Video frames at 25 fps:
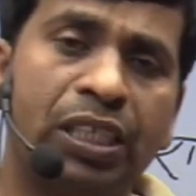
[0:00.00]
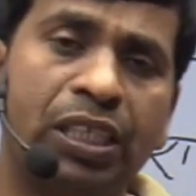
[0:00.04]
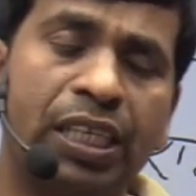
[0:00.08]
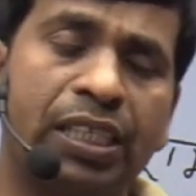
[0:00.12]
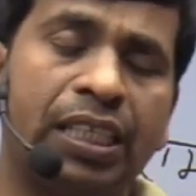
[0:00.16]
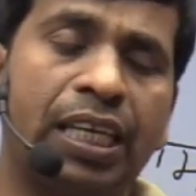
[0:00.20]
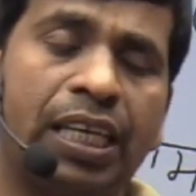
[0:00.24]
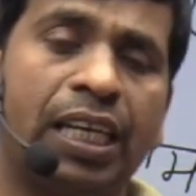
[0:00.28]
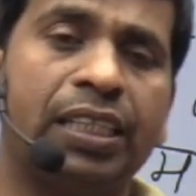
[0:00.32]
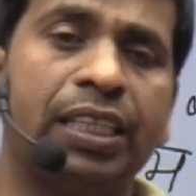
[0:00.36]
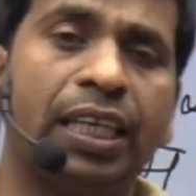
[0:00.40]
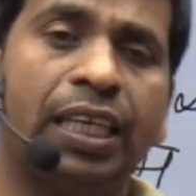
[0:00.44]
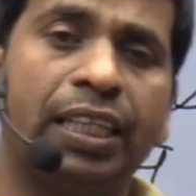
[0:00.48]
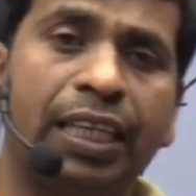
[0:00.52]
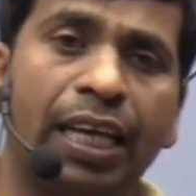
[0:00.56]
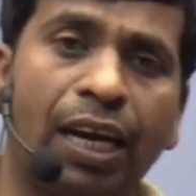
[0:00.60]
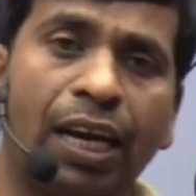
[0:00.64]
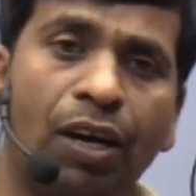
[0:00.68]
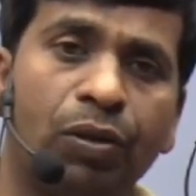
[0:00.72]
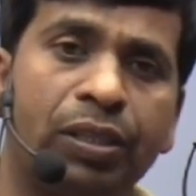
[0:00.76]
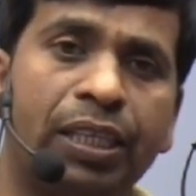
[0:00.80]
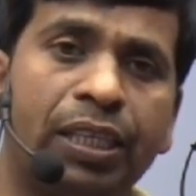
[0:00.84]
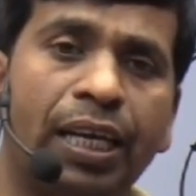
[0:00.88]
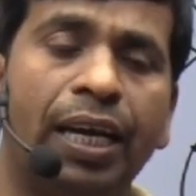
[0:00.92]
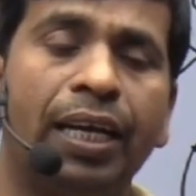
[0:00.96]
उसके इसके साथ साथ
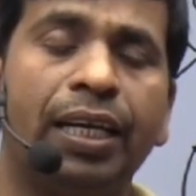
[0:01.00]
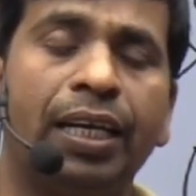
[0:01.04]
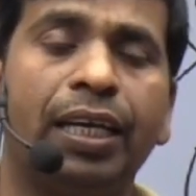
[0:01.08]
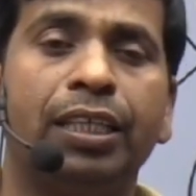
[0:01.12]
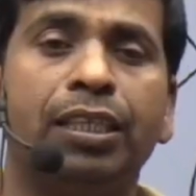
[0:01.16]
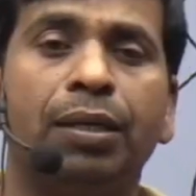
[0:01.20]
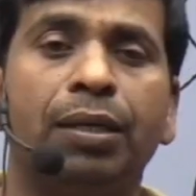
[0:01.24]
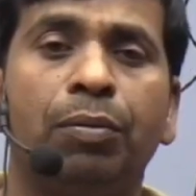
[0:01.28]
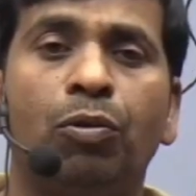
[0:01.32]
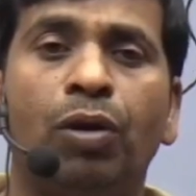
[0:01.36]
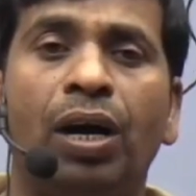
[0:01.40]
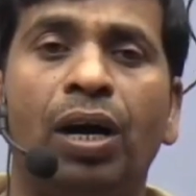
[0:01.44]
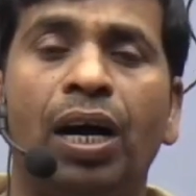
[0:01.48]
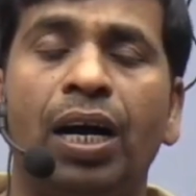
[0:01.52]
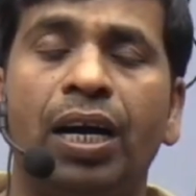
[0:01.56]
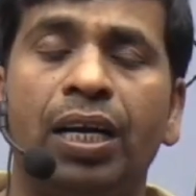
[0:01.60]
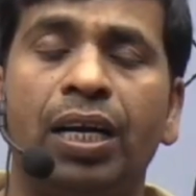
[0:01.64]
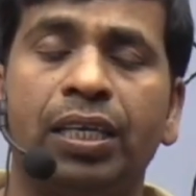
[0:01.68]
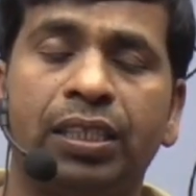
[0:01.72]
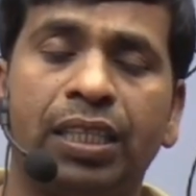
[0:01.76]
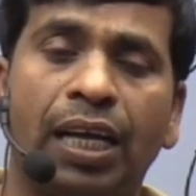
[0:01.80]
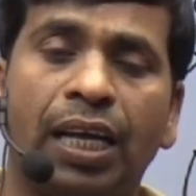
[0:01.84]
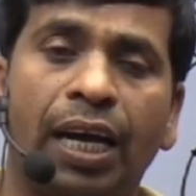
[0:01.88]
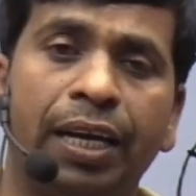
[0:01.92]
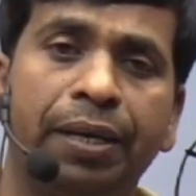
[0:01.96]
क्या होता है कि जब
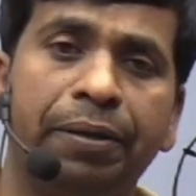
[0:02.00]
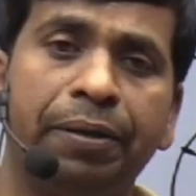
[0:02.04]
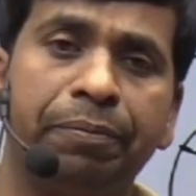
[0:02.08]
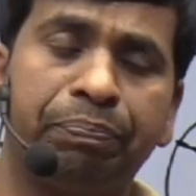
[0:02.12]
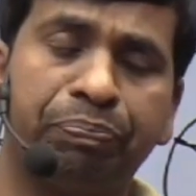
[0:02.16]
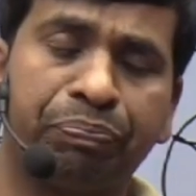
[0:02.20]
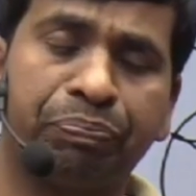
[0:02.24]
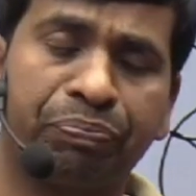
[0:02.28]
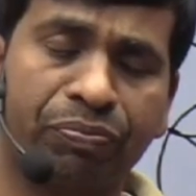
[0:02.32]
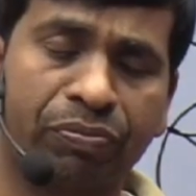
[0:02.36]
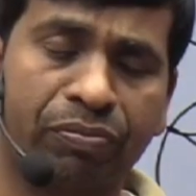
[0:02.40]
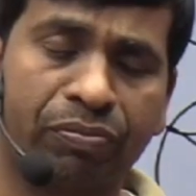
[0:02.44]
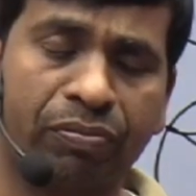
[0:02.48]
वहाँ अस्थाई